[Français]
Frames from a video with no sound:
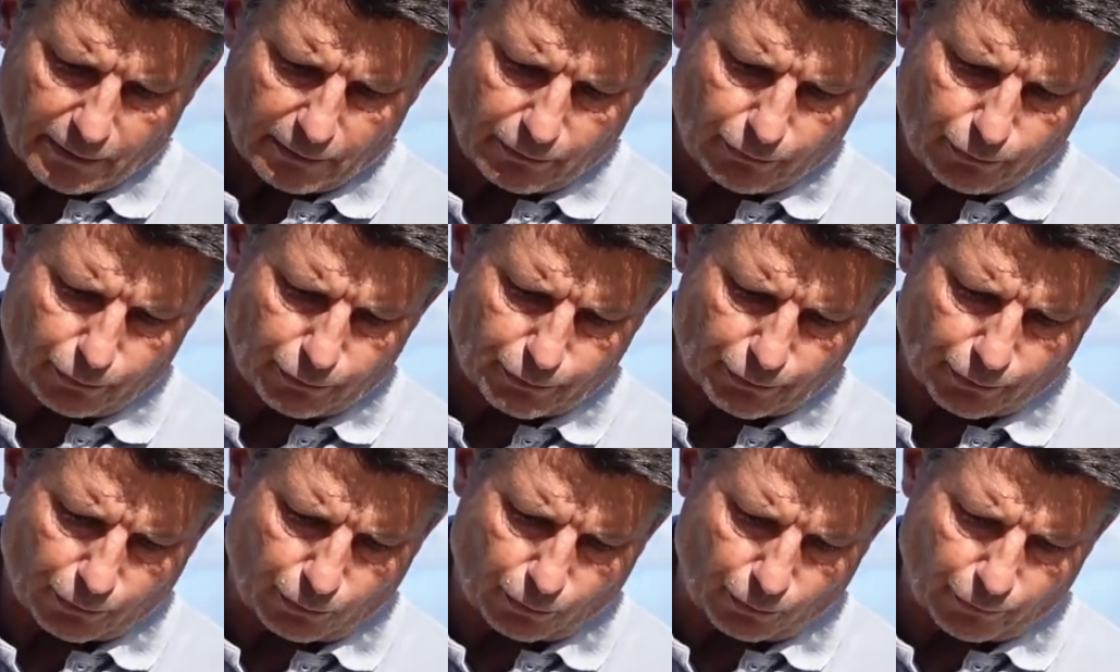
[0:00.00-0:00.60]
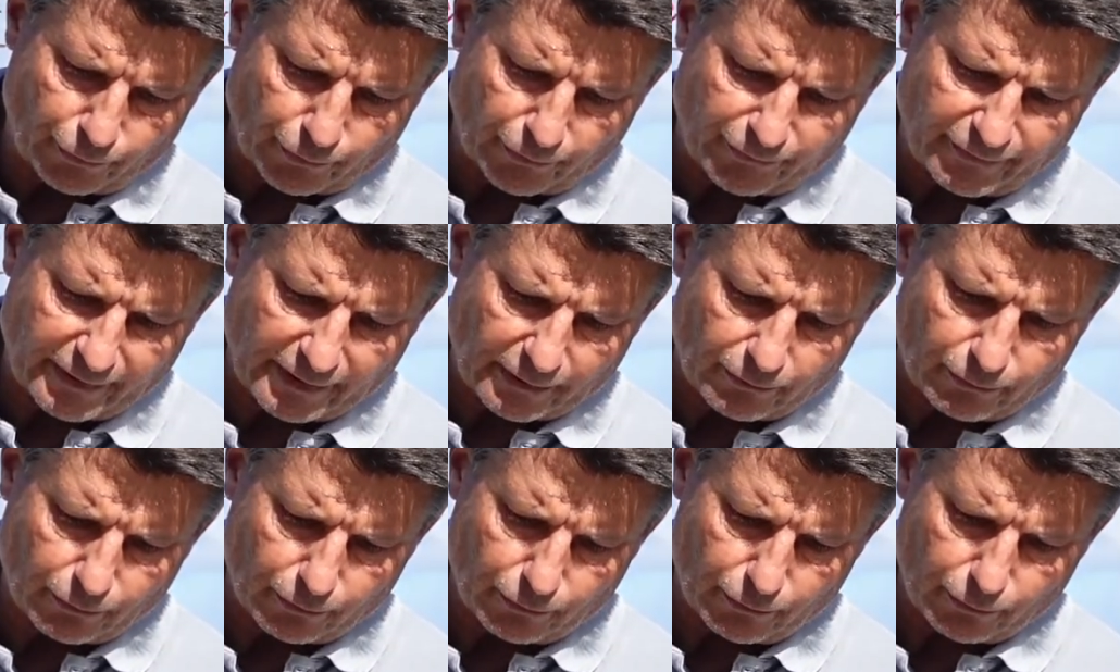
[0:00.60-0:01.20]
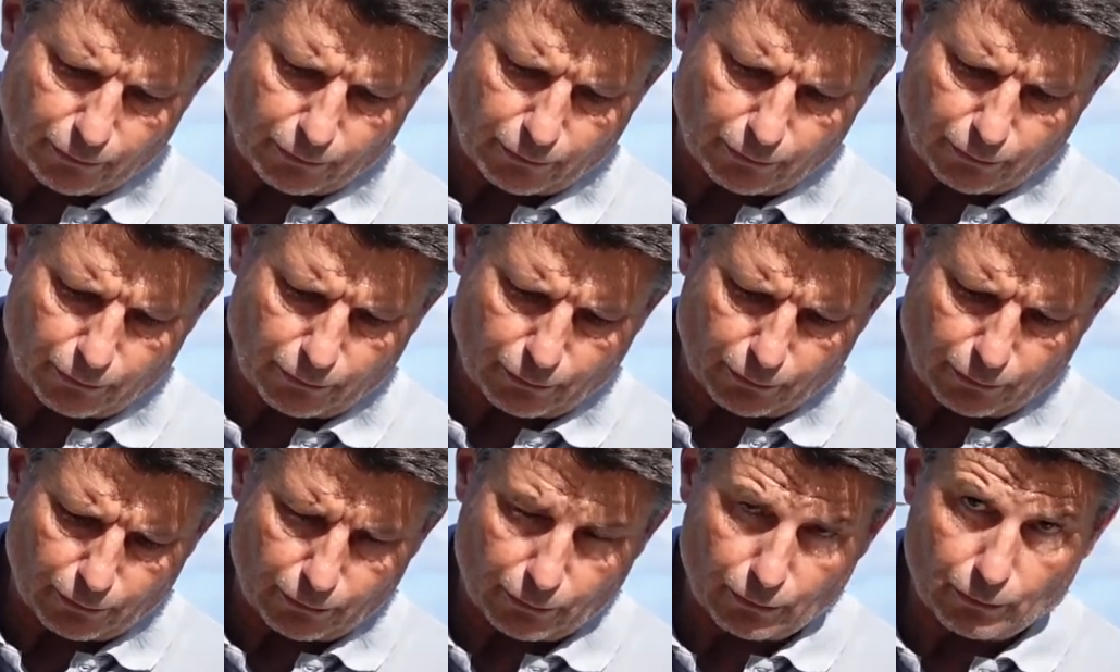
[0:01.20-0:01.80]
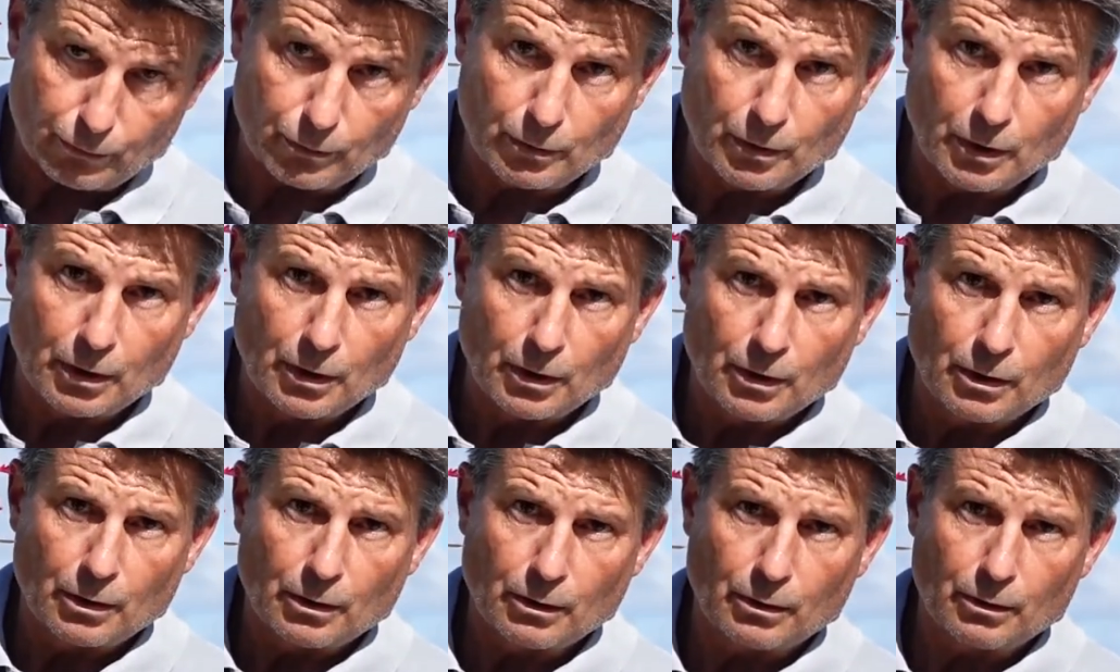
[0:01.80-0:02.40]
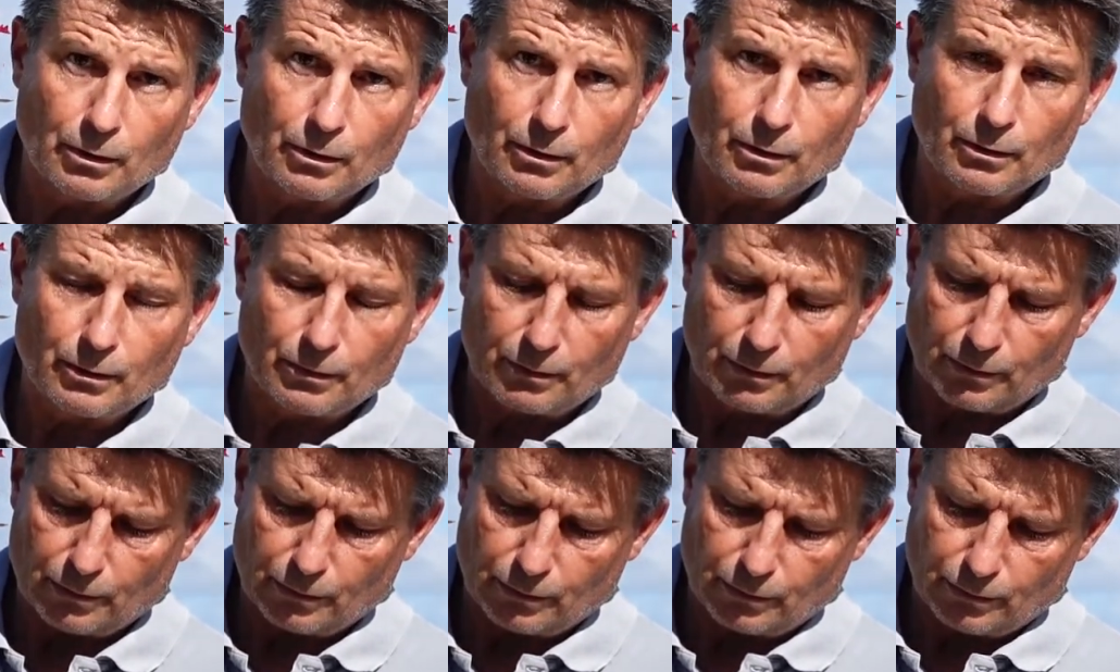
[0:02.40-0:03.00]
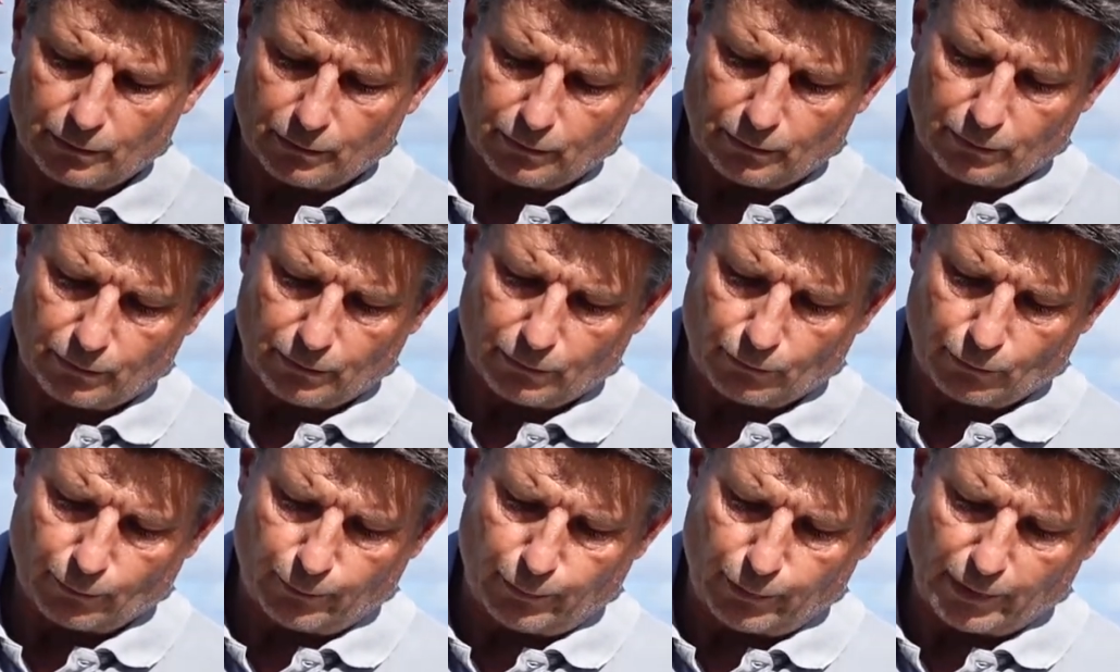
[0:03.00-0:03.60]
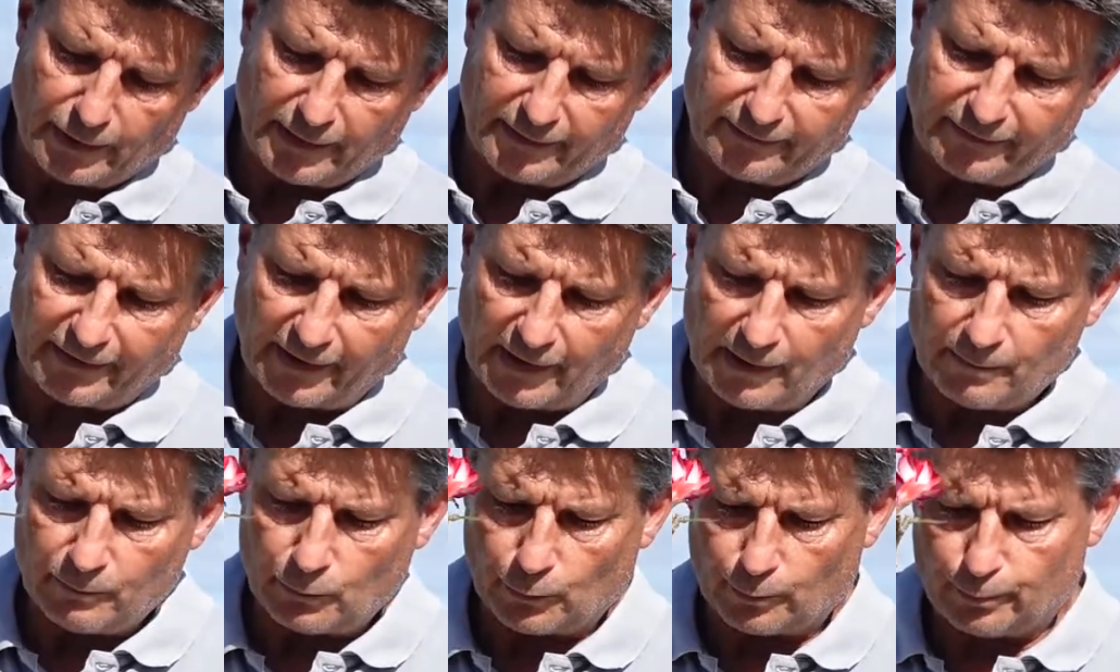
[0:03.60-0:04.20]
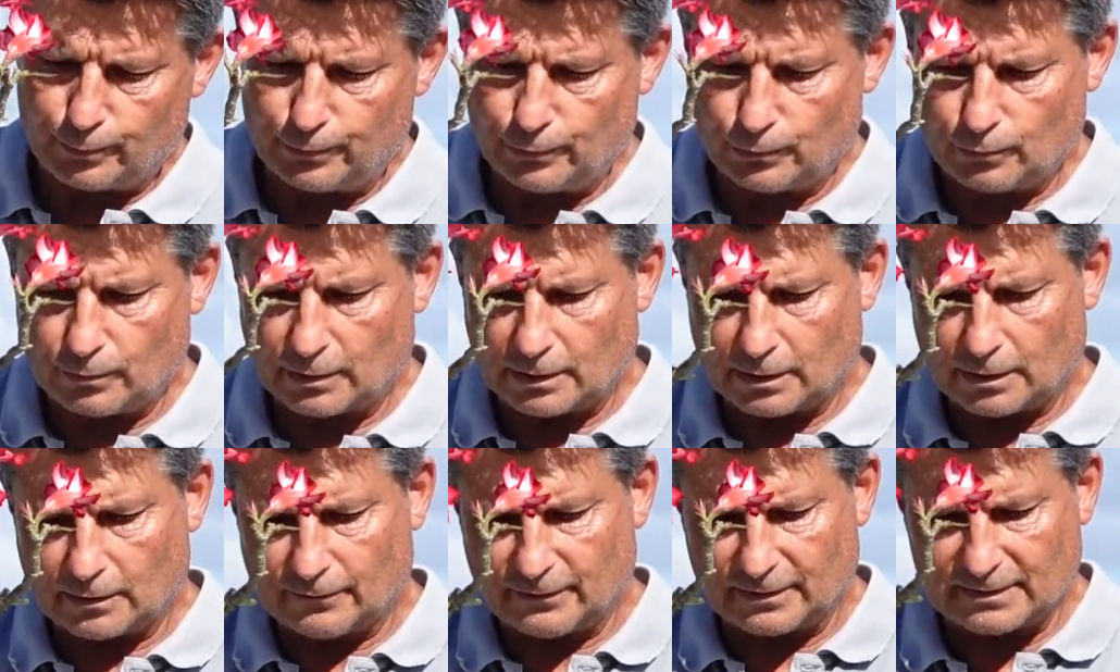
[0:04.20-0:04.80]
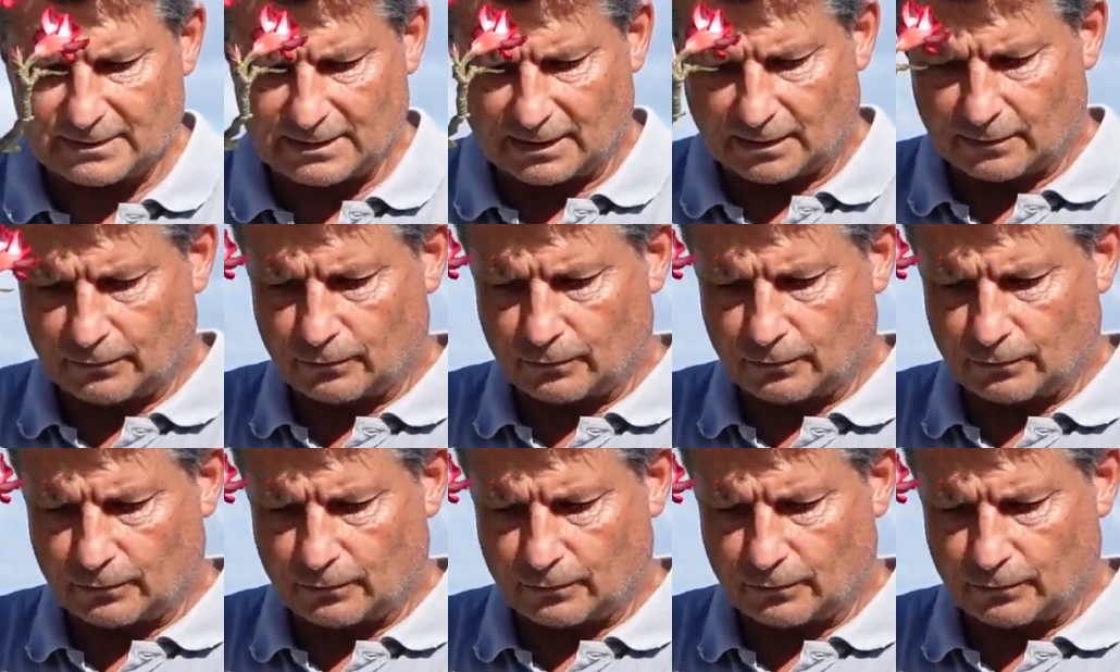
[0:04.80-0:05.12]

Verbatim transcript: de s'en contenter. De, on peut aller tellement plus loin avec ça.